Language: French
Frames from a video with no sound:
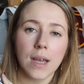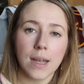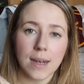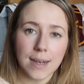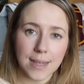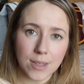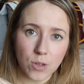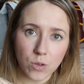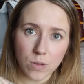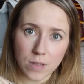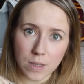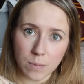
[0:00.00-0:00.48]

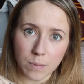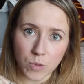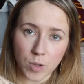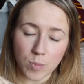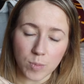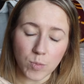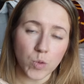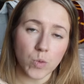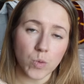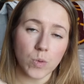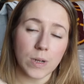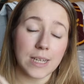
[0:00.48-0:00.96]
Les,
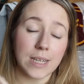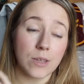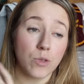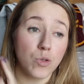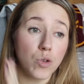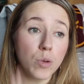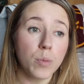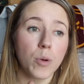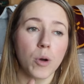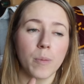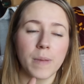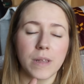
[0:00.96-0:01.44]

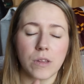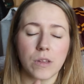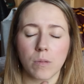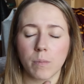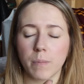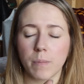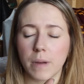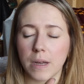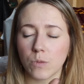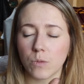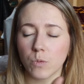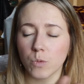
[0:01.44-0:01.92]
deux premiers tomes
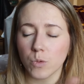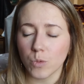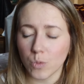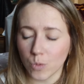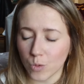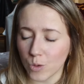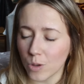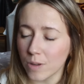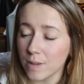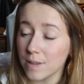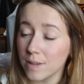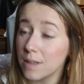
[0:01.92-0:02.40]
pardon, sont
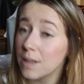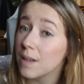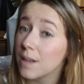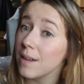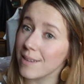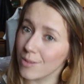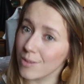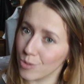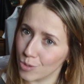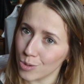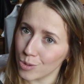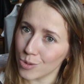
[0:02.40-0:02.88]
sortis,
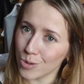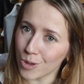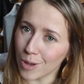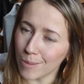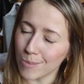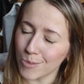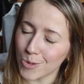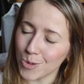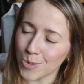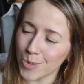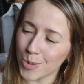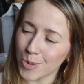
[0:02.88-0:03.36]
les deux
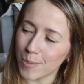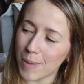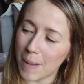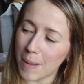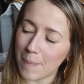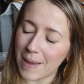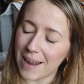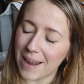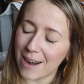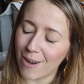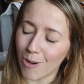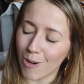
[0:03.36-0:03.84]
tomes sont dans ma
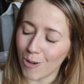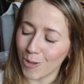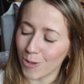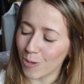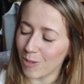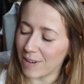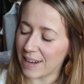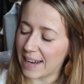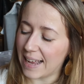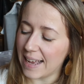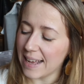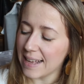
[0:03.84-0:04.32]
palle en
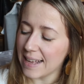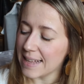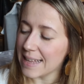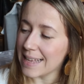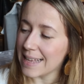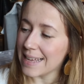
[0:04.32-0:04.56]
anglais